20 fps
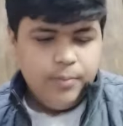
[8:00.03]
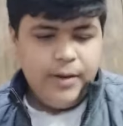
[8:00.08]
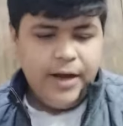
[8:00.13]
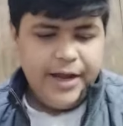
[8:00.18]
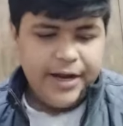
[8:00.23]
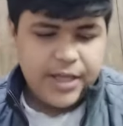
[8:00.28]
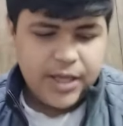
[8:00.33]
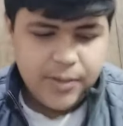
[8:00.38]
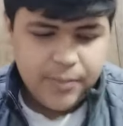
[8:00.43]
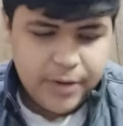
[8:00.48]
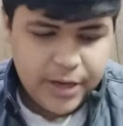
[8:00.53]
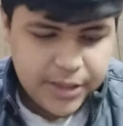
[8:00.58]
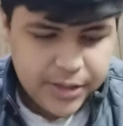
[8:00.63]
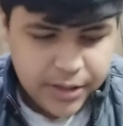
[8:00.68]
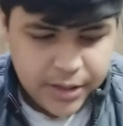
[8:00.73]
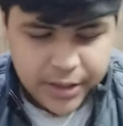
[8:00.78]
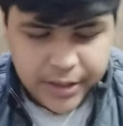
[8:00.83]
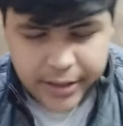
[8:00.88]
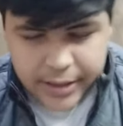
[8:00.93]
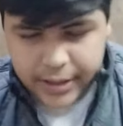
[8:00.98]
बाहर की बात
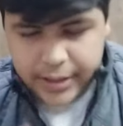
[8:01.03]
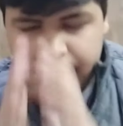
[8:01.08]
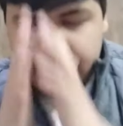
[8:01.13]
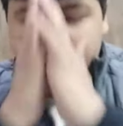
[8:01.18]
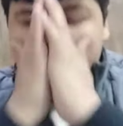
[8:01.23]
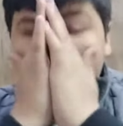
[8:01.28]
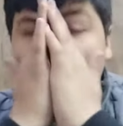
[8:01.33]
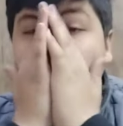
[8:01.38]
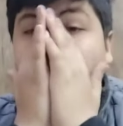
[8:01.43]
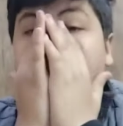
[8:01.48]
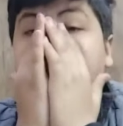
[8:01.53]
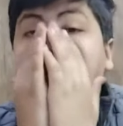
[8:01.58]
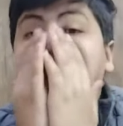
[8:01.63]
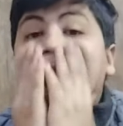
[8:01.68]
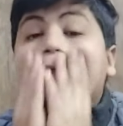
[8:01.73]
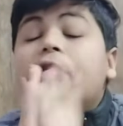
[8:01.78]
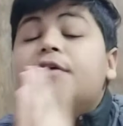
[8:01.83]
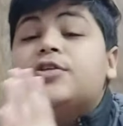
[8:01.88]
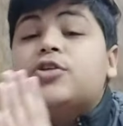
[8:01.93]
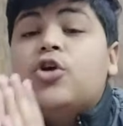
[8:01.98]

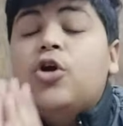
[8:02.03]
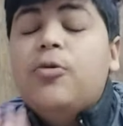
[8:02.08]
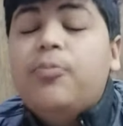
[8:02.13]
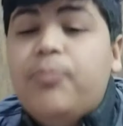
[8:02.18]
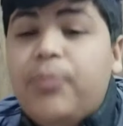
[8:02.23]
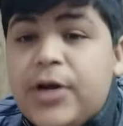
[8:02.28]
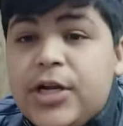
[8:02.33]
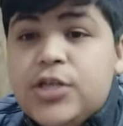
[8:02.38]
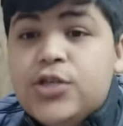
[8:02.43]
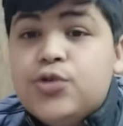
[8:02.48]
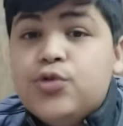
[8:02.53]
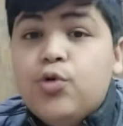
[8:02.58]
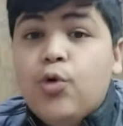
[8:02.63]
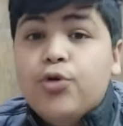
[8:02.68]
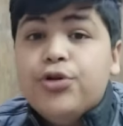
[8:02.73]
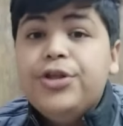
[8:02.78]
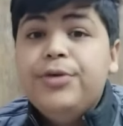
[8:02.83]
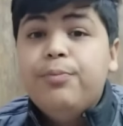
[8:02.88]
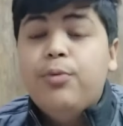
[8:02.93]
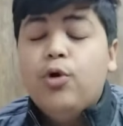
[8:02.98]
इसके ऊपर
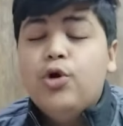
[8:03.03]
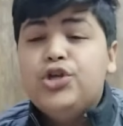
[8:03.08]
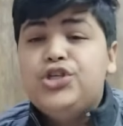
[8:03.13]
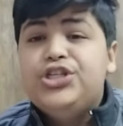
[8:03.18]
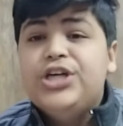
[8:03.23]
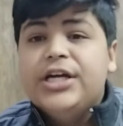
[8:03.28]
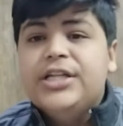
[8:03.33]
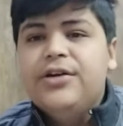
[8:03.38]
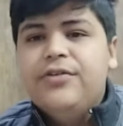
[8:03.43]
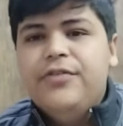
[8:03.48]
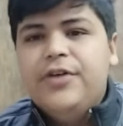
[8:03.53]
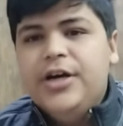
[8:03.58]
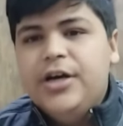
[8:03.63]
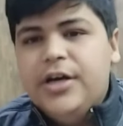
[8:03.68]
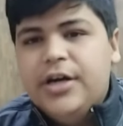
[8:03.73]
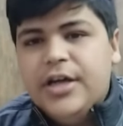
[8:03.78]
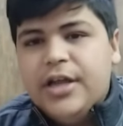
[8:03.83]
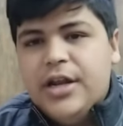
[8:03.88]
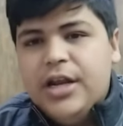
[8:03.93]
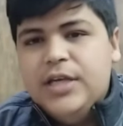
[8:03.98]
सोनी बहुत ज़्यादा
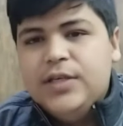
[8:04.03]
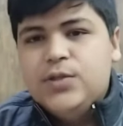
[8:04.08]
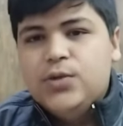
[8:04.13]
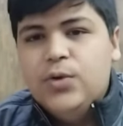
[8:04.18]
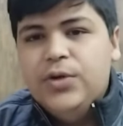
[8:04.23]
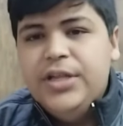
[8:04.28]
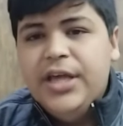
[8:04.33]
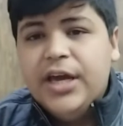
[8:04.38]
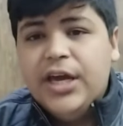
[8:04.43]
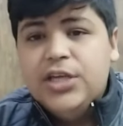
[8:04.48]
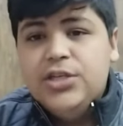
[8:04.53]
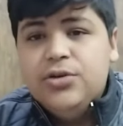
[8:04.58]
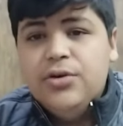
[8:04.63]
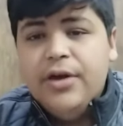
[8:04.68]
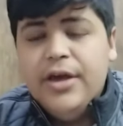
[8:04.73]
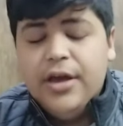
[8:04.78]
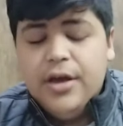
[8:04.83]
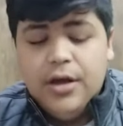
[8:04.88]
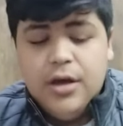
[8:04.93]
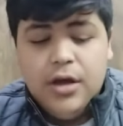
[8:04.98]
वर्क कर रहा है सोनिया के
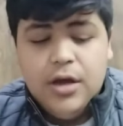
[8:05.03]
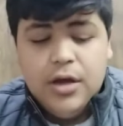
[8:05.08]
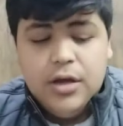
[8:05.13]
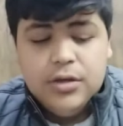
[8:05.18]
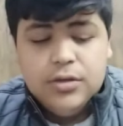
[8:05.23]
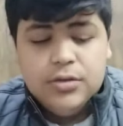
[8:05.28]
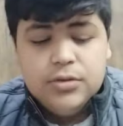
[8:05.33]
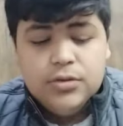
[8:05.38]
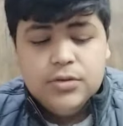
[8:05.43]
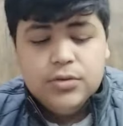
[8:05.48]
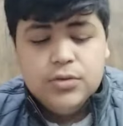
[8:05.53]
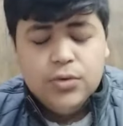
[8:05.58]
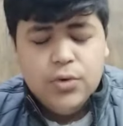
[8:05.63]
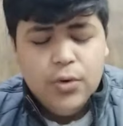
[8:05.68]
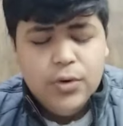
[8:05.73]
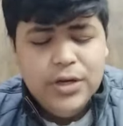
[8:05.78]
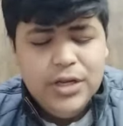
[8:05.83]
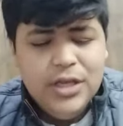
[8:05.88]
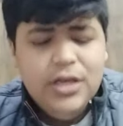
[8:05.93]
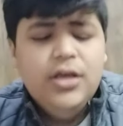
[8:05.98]
जो आ,
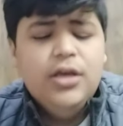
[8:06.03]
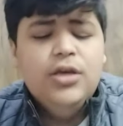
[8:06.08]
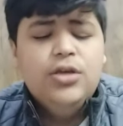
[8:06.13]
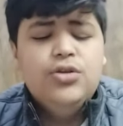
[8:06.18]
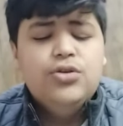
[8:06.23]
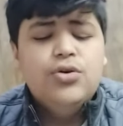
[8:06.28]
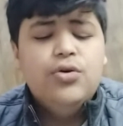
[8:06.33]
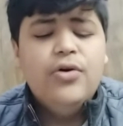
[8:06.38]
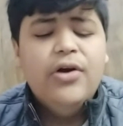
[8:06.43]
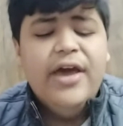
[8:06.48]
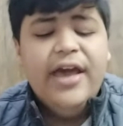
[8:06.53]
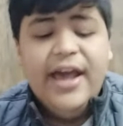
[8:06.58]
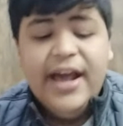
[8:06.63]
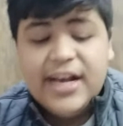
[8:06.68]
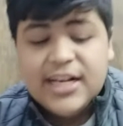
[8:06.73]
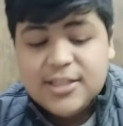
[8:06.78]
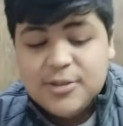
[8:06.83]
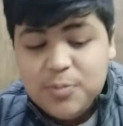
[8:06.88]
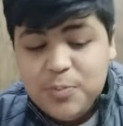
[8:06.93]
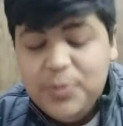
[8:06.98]
सोनी की जो
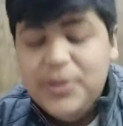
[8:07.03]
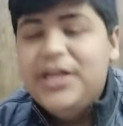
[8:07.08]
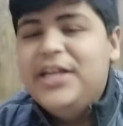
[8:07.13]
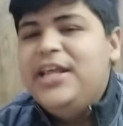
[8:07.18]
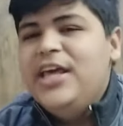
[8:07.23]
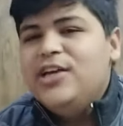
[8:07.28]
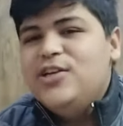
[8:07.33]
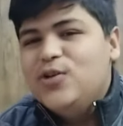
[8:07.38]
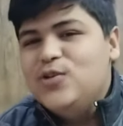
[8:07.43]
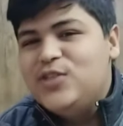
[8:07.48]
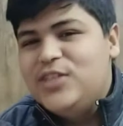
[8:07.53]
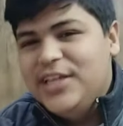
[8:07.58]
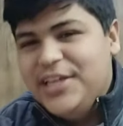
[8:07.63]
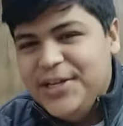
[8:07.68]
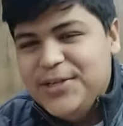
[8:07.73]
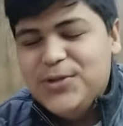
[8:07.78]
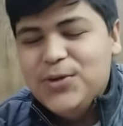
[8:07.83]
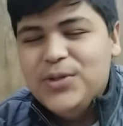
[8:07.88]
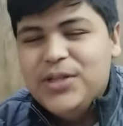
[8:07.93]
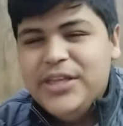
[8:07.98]
एक्सपीरिया जो
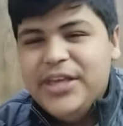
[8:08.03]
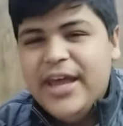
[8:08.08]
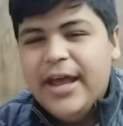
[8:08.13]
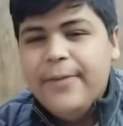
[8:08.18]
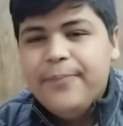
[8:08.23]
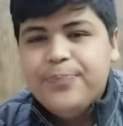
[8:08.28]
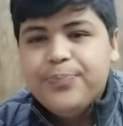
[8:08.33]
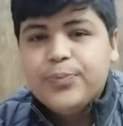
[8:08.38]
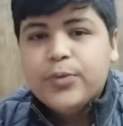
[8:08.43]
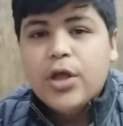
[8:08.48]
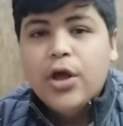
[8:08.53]
सीरीज़ होती है